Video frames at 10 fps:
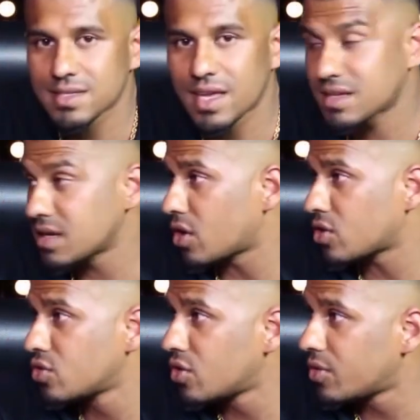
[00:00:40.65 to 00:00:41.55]
Es geht denen
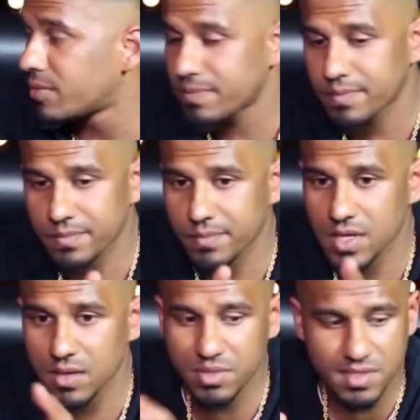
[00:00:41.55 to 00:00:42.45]
doch nur um,
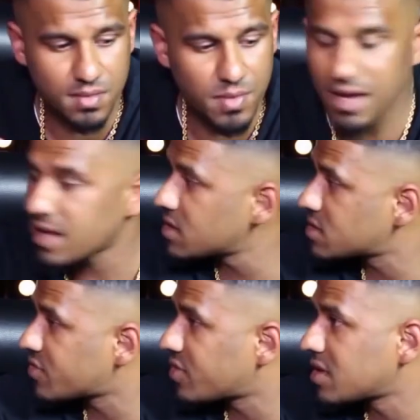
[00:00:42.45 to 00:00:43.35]
hier ein bisschen mehr Geld
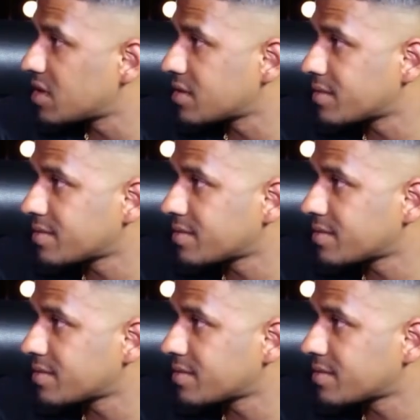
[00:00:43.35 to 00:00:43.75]
zu verdienen.